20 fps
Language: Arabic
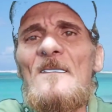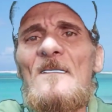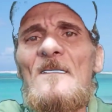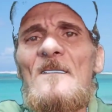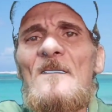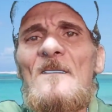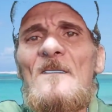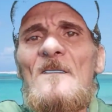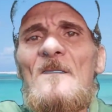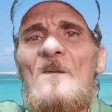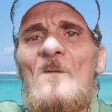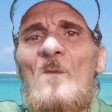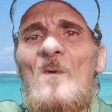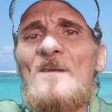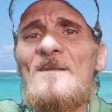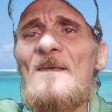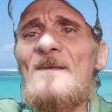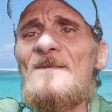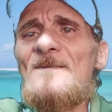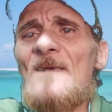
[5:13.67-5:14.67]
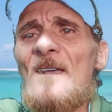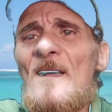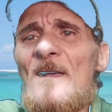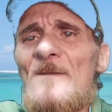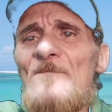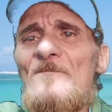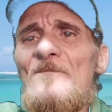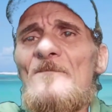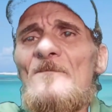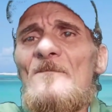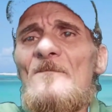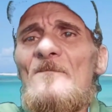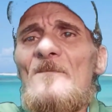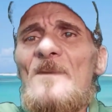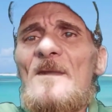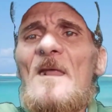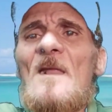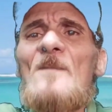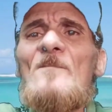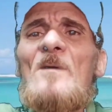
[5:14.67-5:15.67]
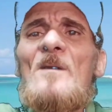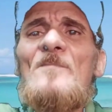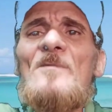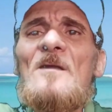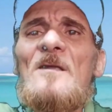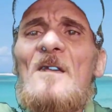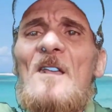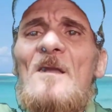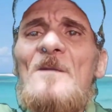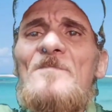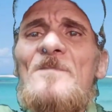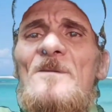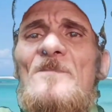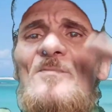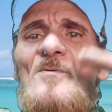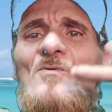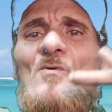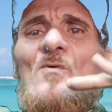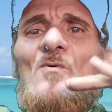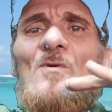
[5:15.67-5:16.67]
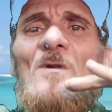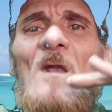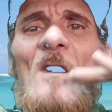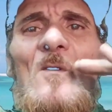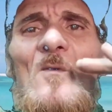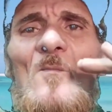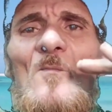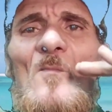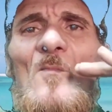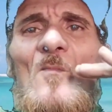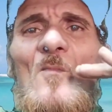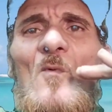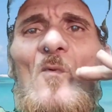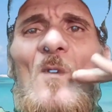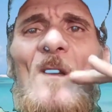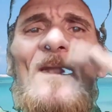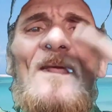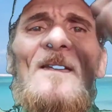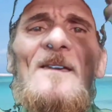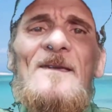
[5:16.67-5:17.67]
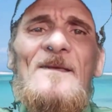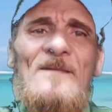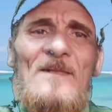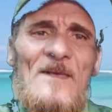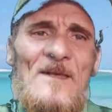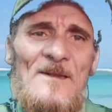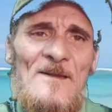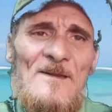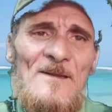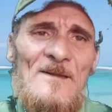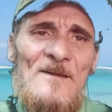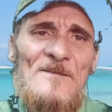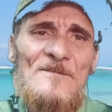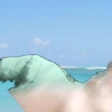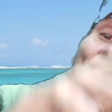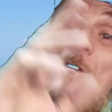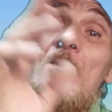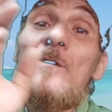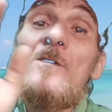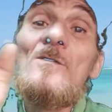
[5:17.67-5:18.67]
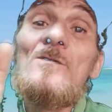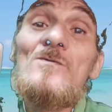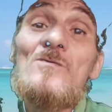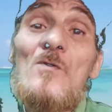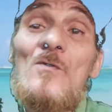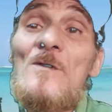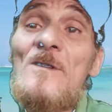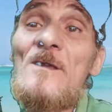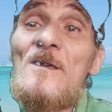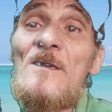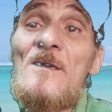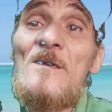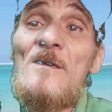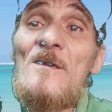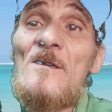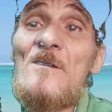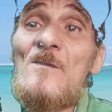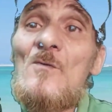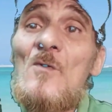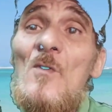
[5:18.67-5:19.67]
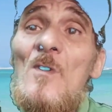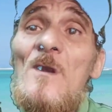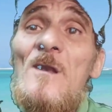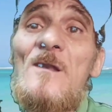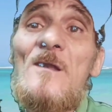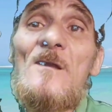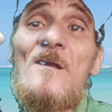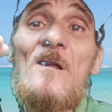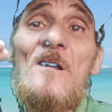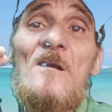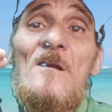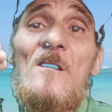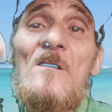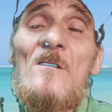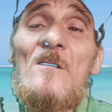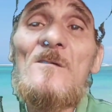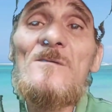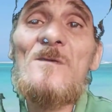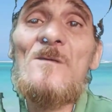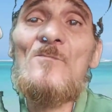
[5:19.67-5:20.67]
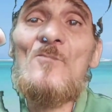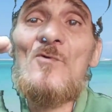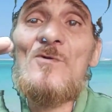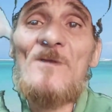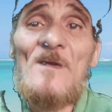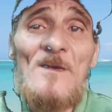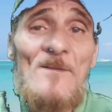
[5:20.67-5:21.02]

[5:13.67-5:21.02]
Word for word: وتنسحب من الباب الخلفي بدون لوم ولا جدال تنهي كل العلاقات المتعبة